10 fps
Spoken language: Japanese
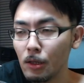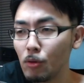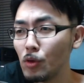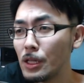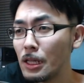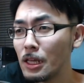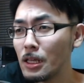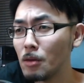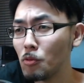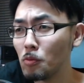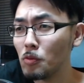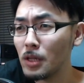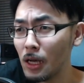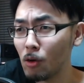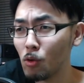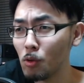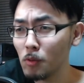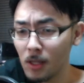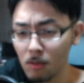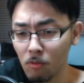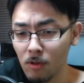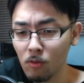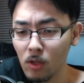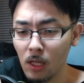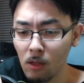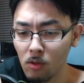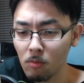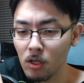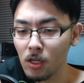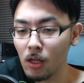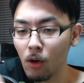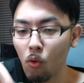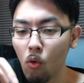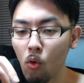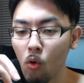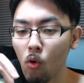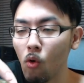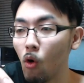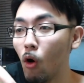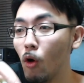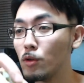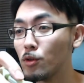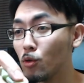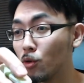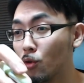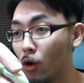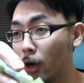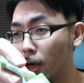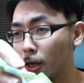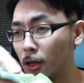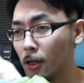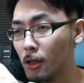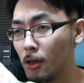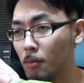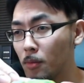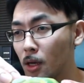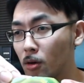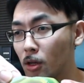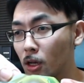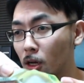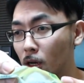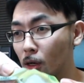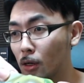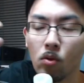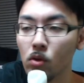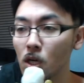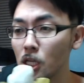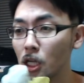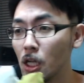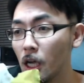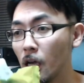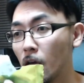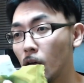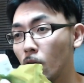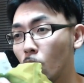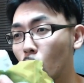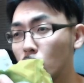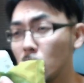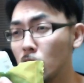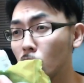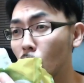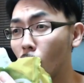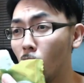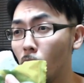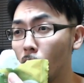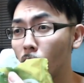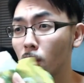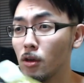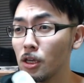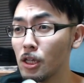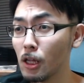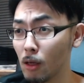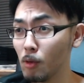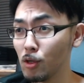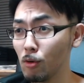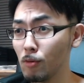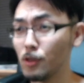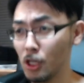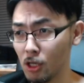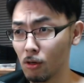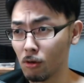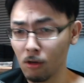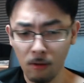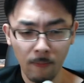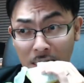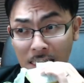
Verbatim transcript: うでこういただいたものもさ子供たちもすごい楽しみにしてておおすごいすごい見えるかなこんな感じだね美味しそういただきましょう実食